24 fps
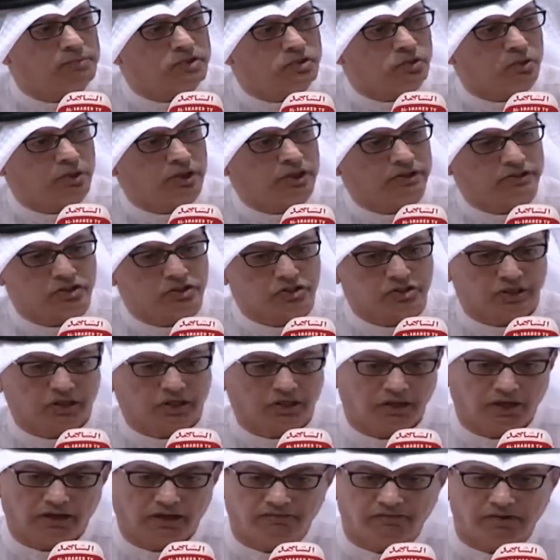المشروعات
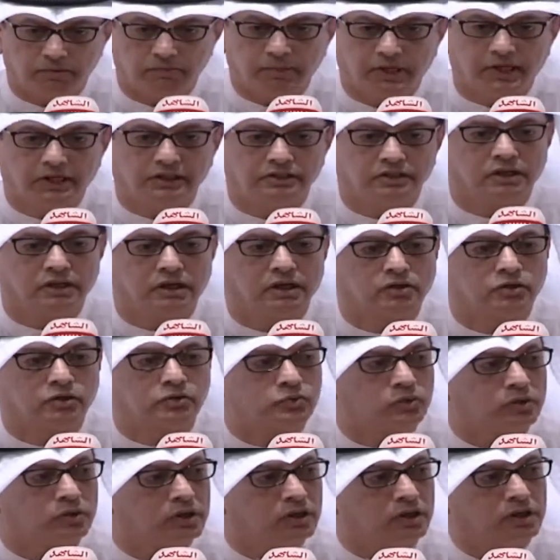الصغيرة في البلد إلى
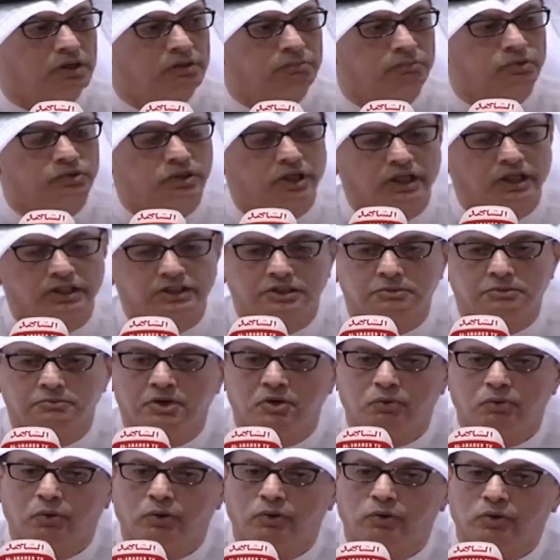خطوة
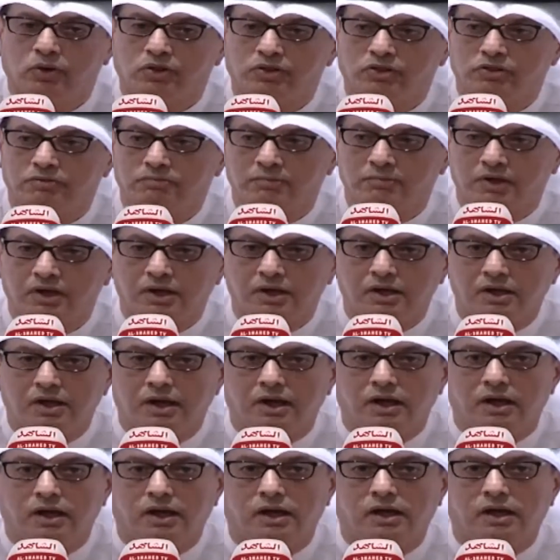متقدمة وينظم
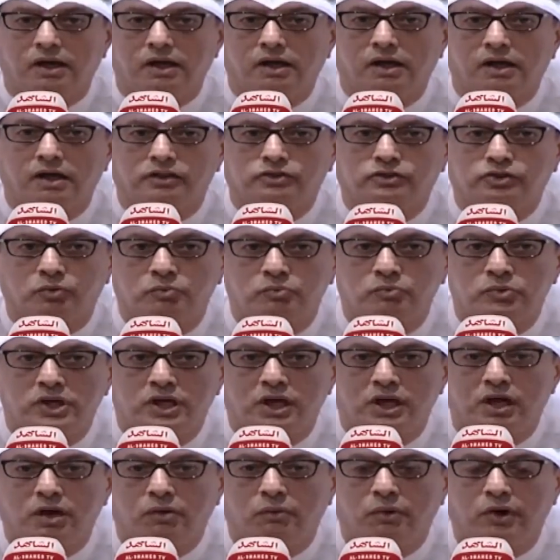
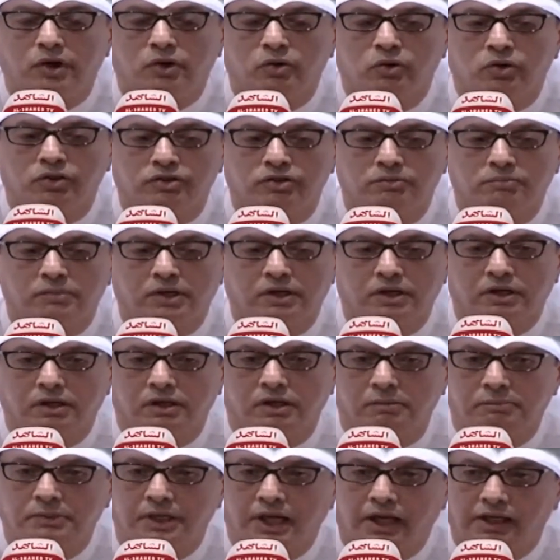تمويلها وينظم
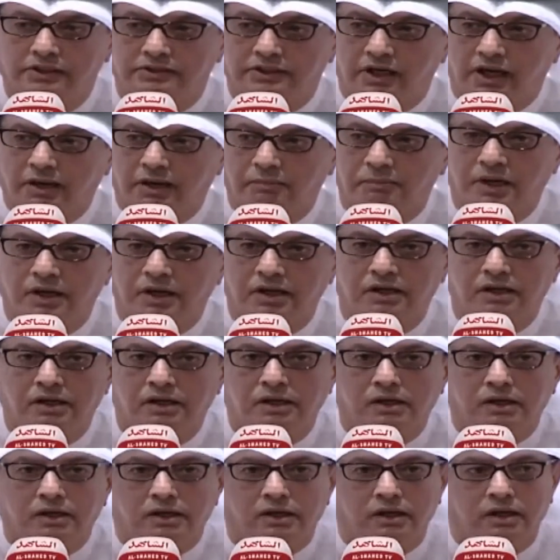بيئة الأعمال
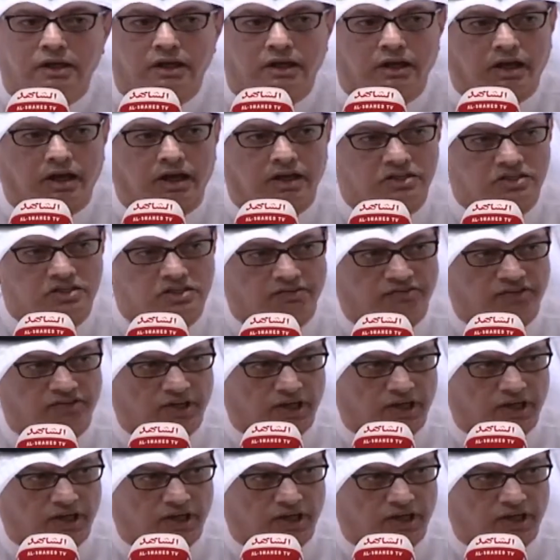الخاصة